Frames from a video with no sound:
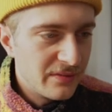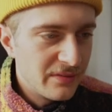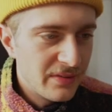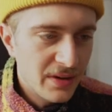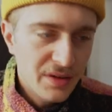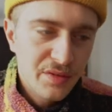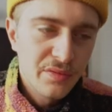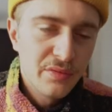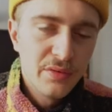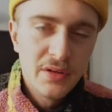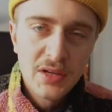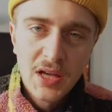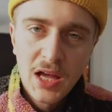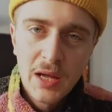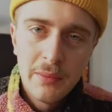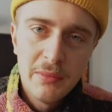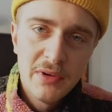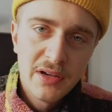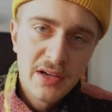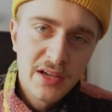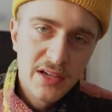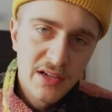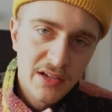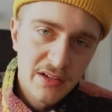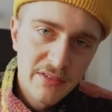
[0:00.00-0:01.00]
was für eine
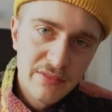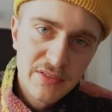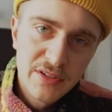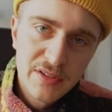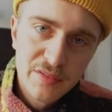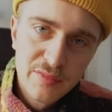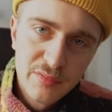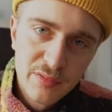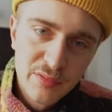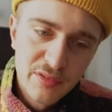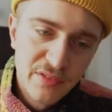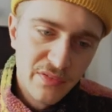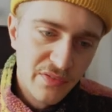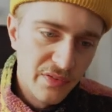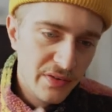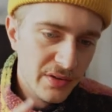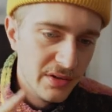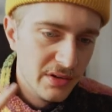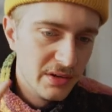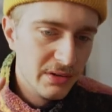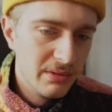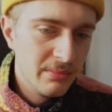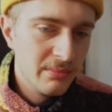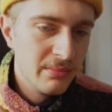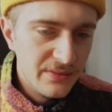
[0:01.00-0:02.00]
Kamera, was für einen
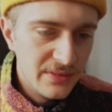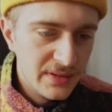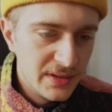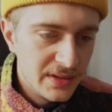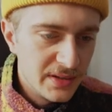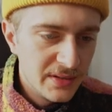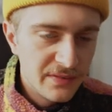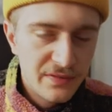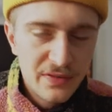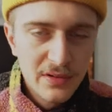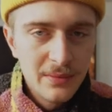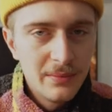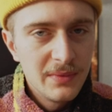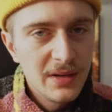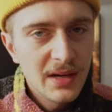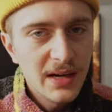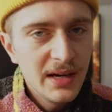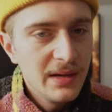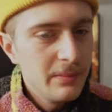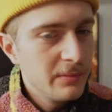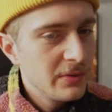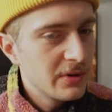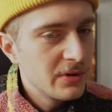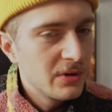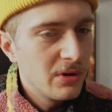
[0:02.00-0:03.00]
Film, wie ihr den Film da
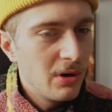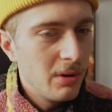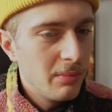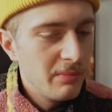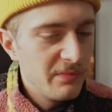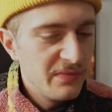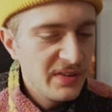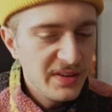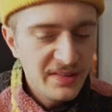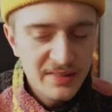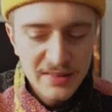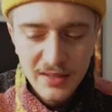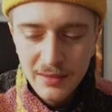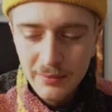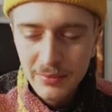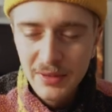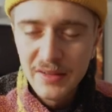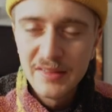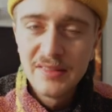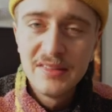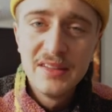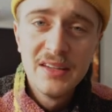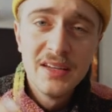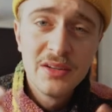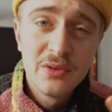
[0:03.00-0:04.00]
reinbekommt, was dann
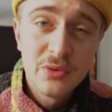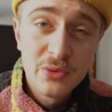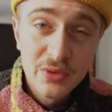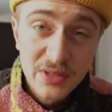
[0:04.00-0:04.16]
passiert.